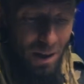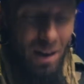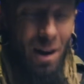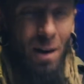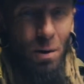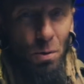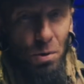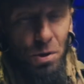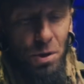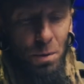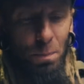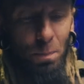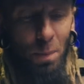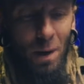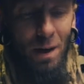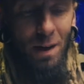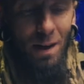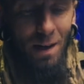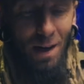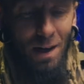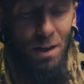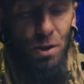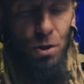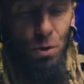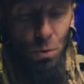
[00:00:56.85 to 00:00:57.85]
Короче,
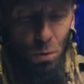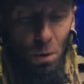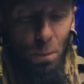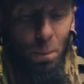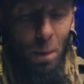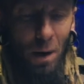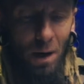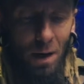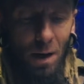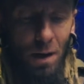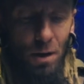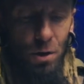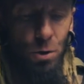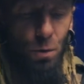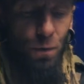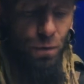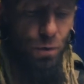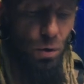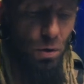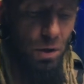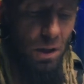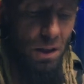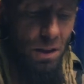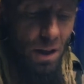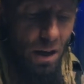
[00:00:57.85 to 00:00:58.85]
пока что, пока что
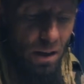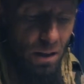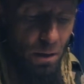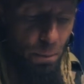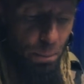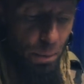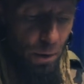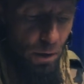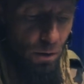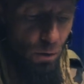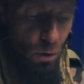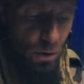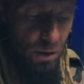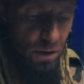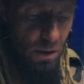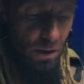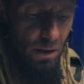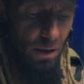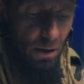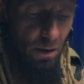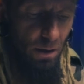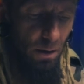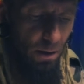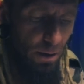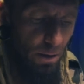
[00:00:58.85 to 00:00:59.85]
все-таки, наверное, придется
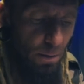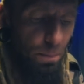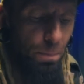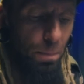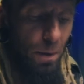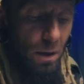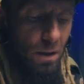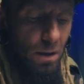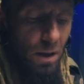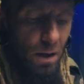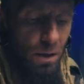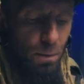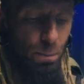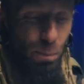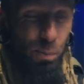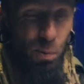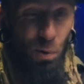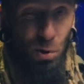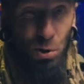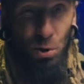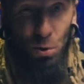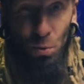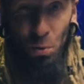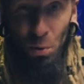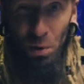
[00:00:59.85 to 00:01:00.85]
э, продать
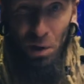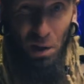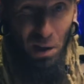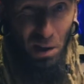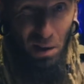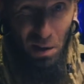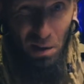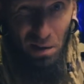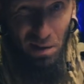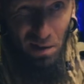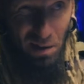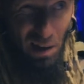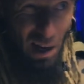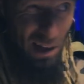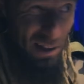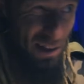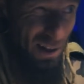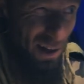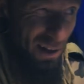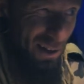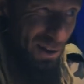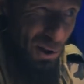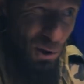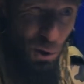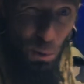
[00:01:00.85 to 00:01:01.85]
почку и сдать,
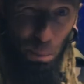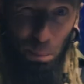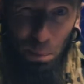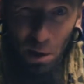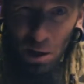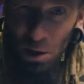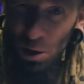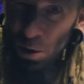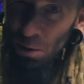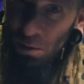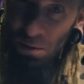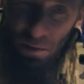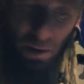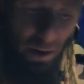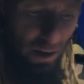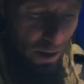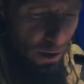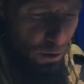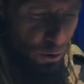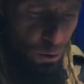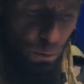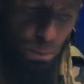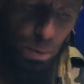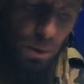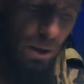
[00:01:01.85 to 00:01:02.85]
наверное, еще печень в
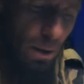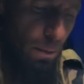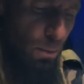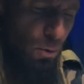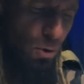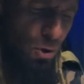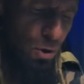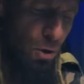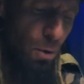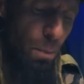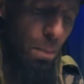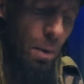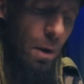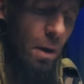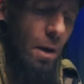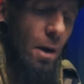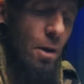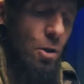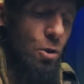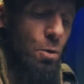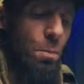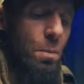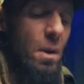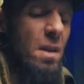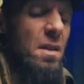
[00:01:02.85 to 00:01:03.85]
аренду, потому что пока
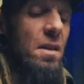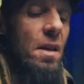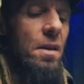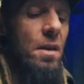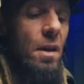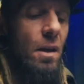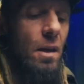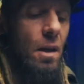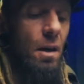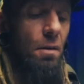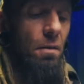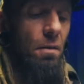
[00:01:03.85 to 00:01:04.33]
что мне денег не